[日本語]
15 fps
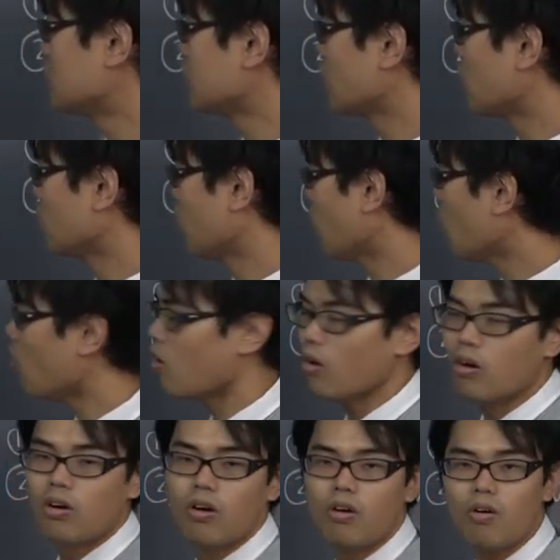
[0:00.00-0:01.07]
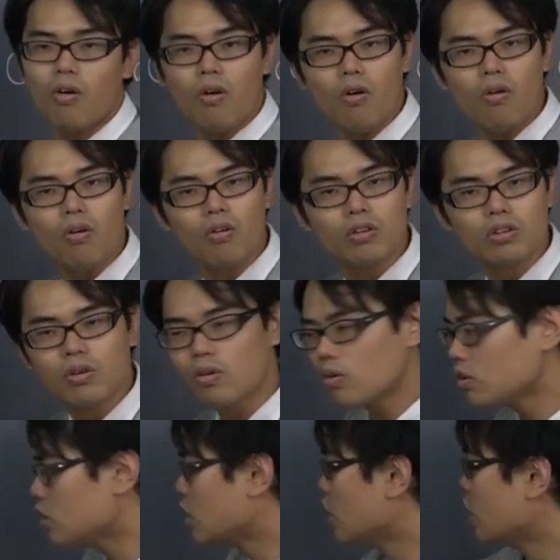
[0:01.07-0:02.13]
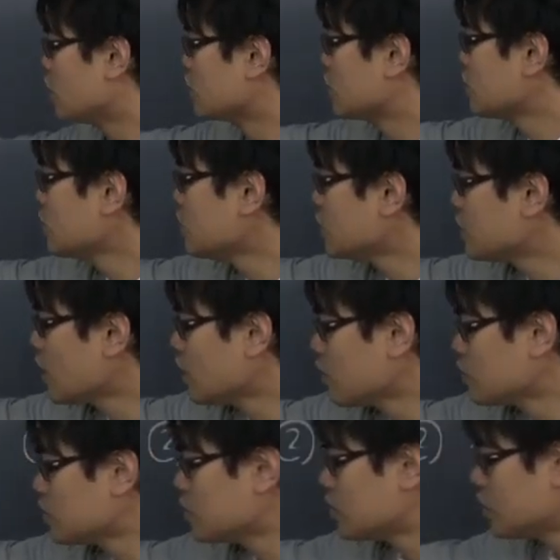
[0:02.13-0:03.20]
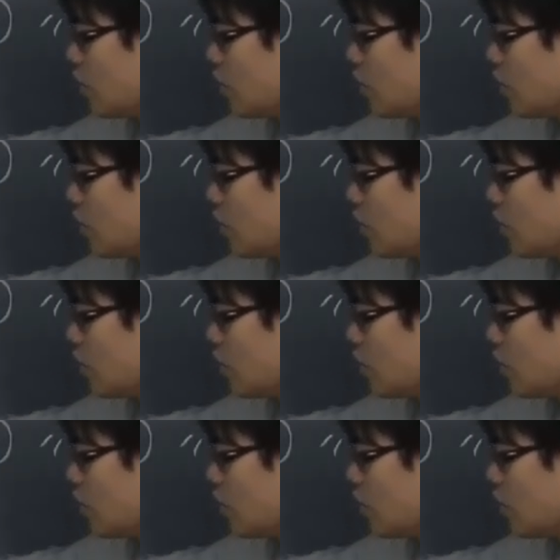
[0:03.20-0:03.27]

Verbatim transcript: 心この O。O を通る垂線の垂